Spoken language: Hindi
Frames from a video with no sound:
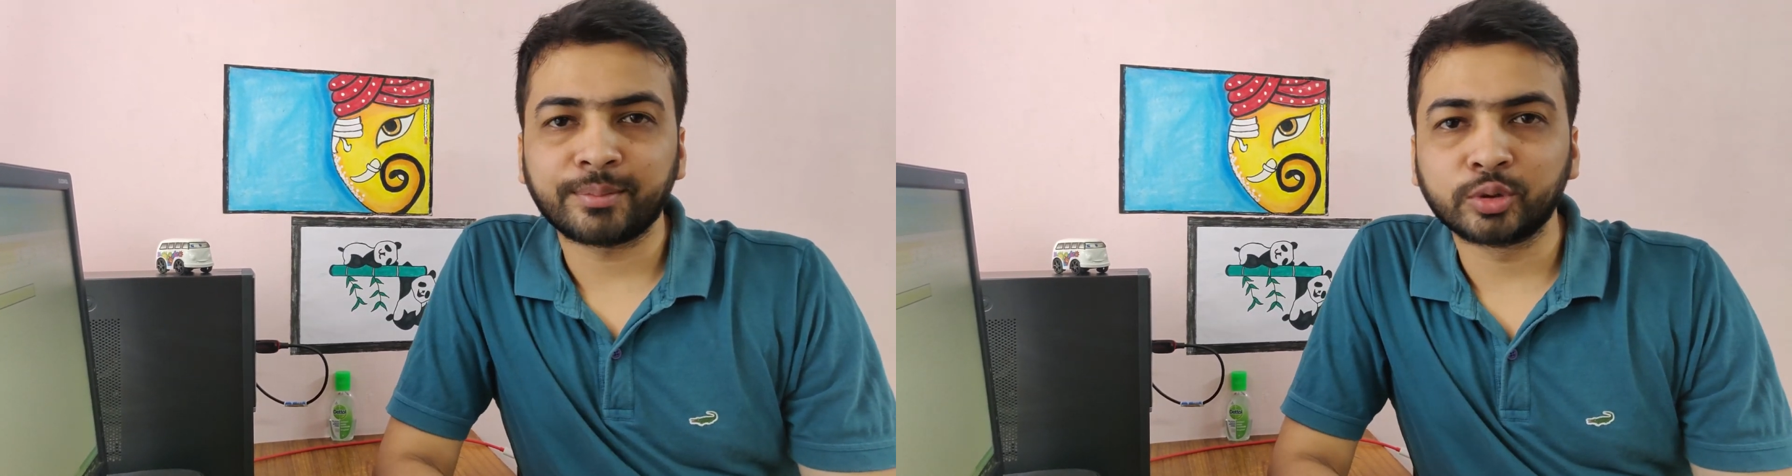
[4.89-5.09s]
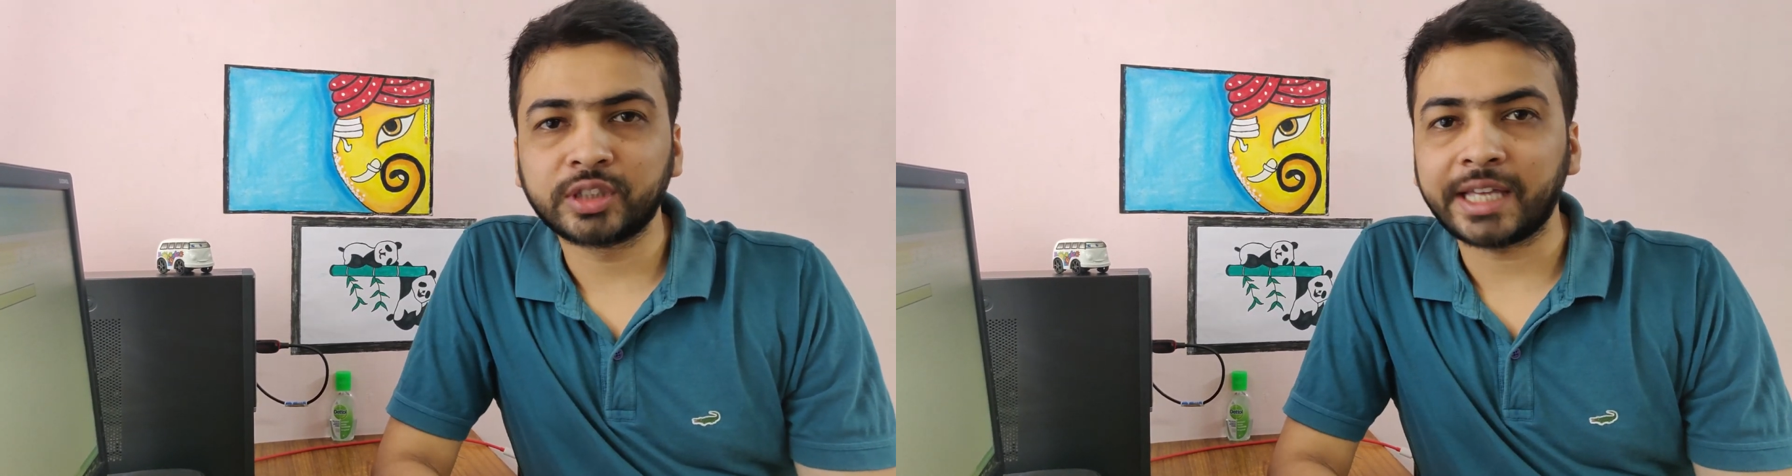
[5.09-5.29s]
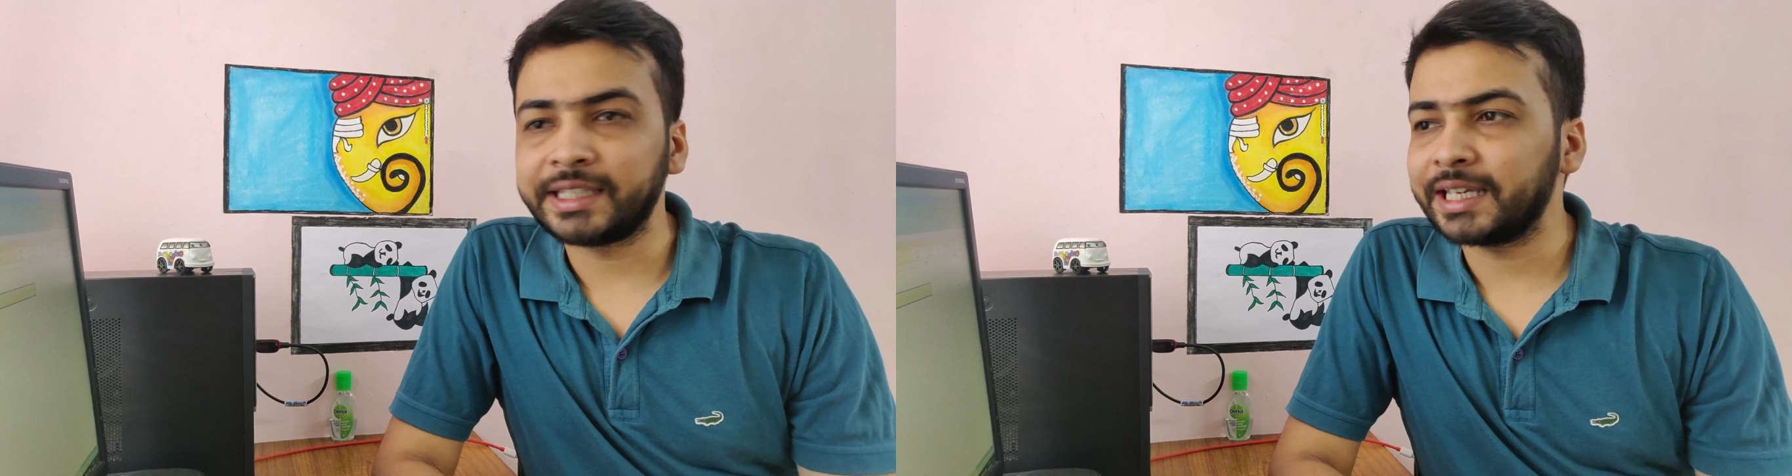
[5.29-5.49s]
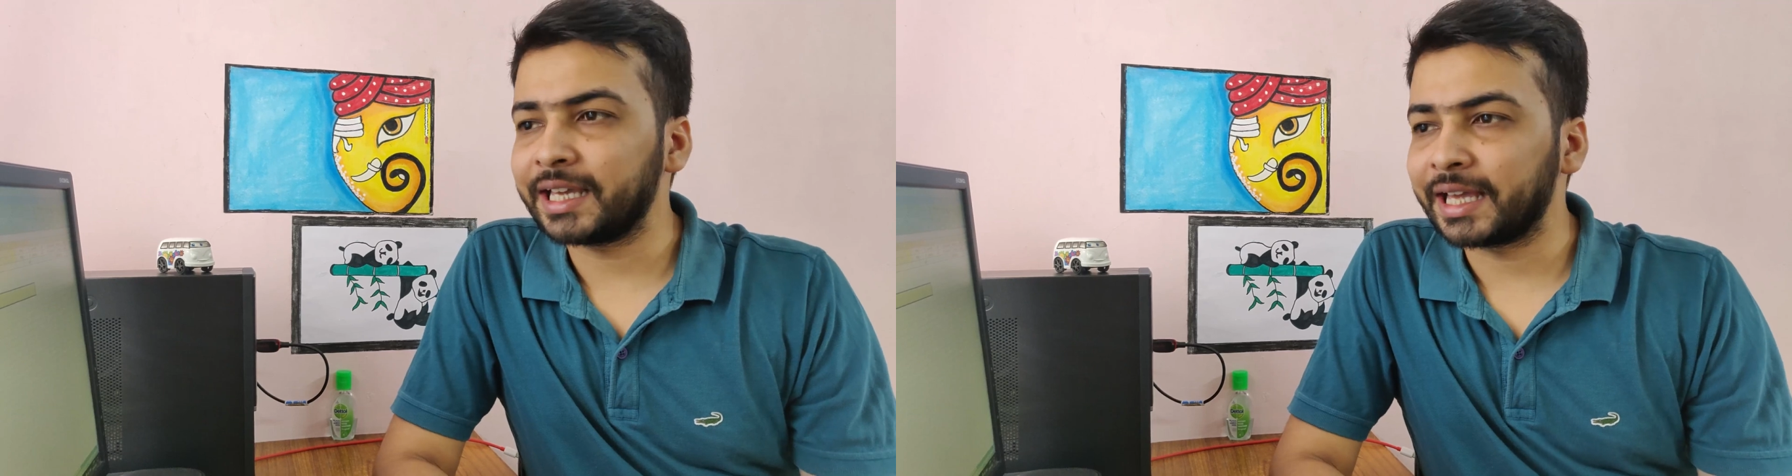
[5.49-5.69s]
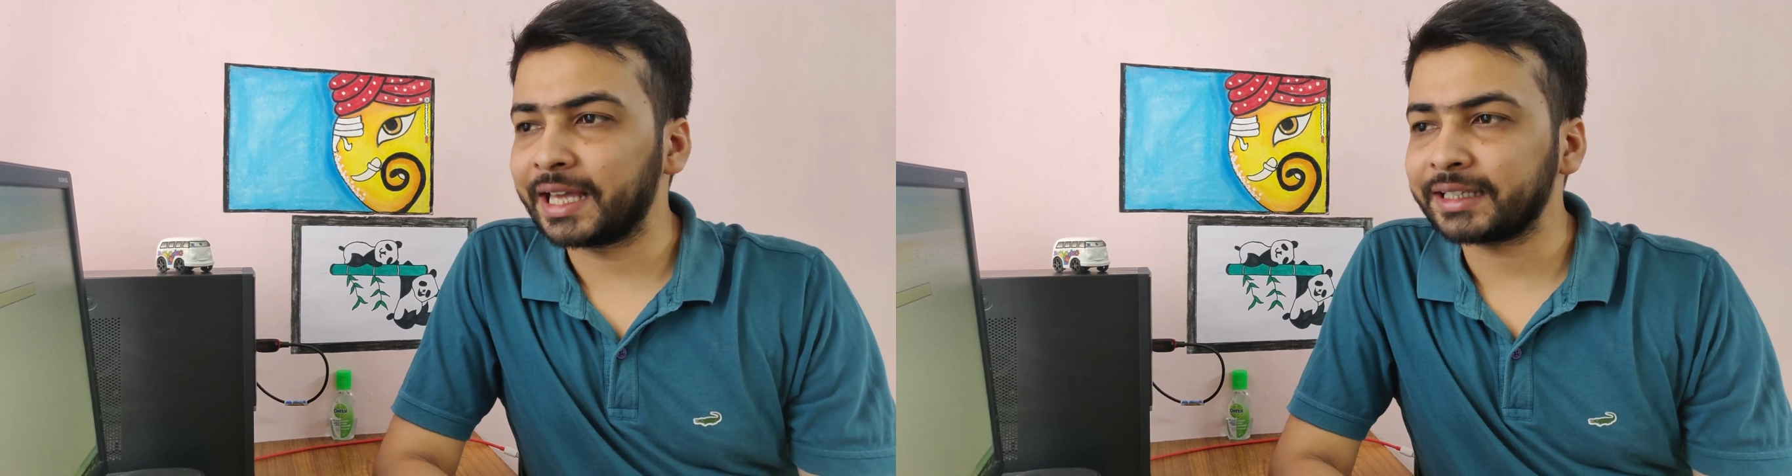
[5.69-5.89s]
का मुद्दा ये
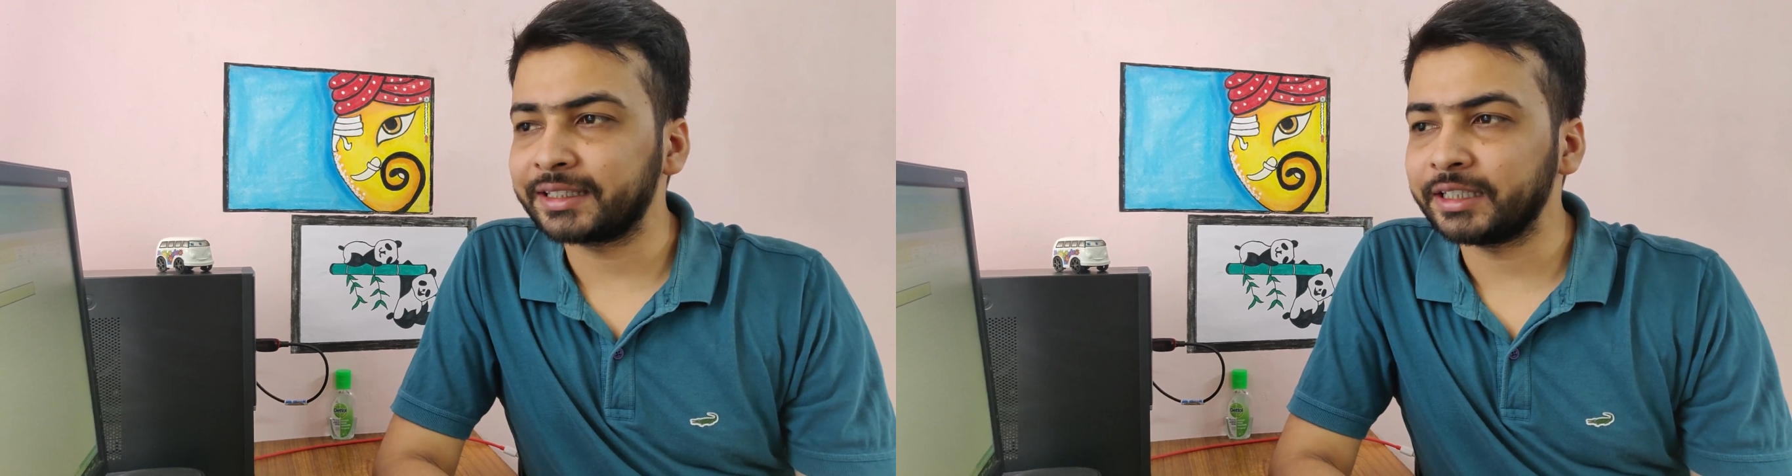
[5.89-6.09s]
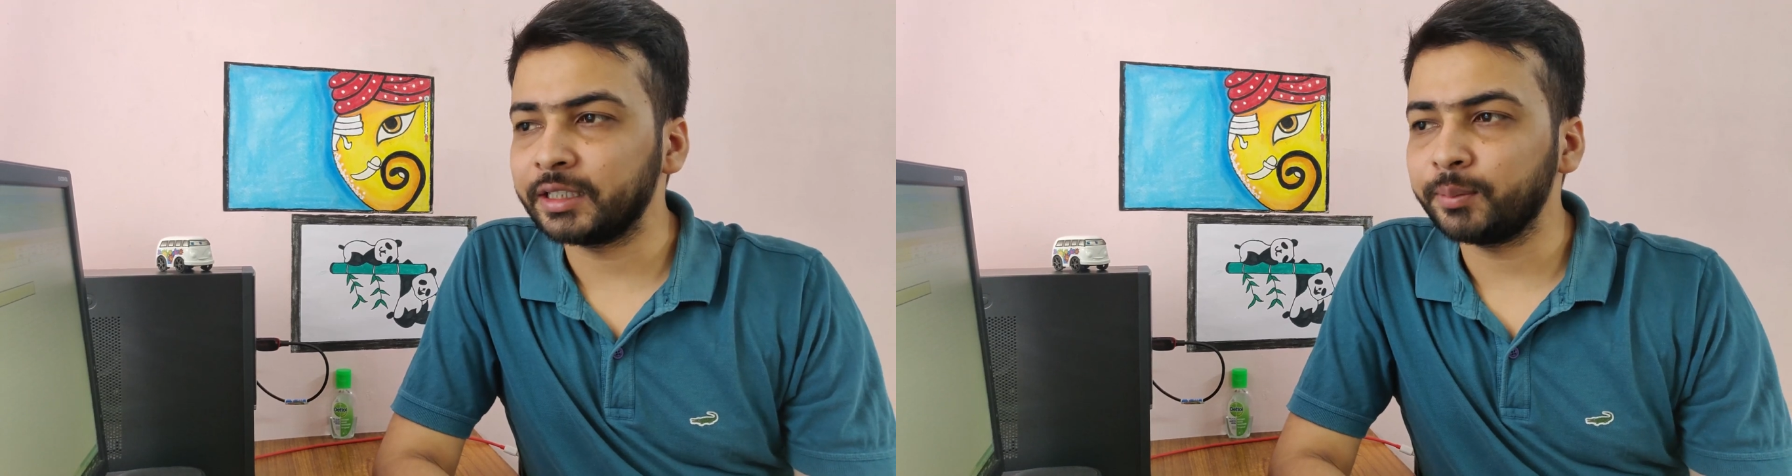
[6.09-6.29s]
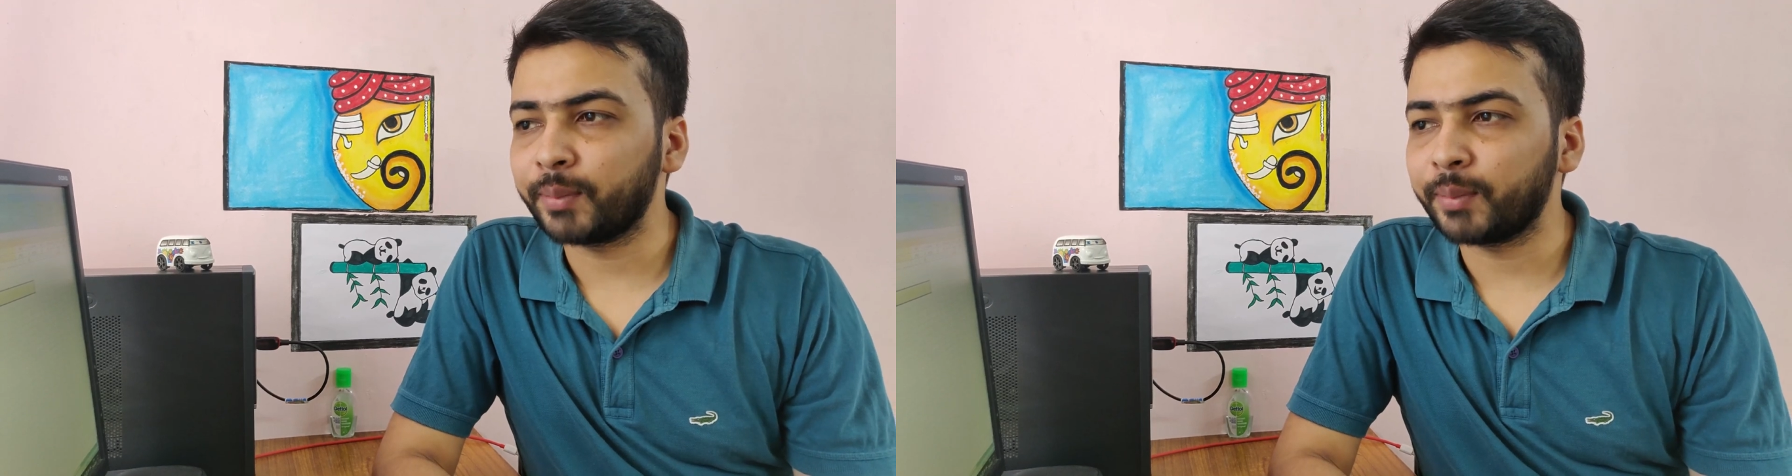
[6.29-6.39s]
है कि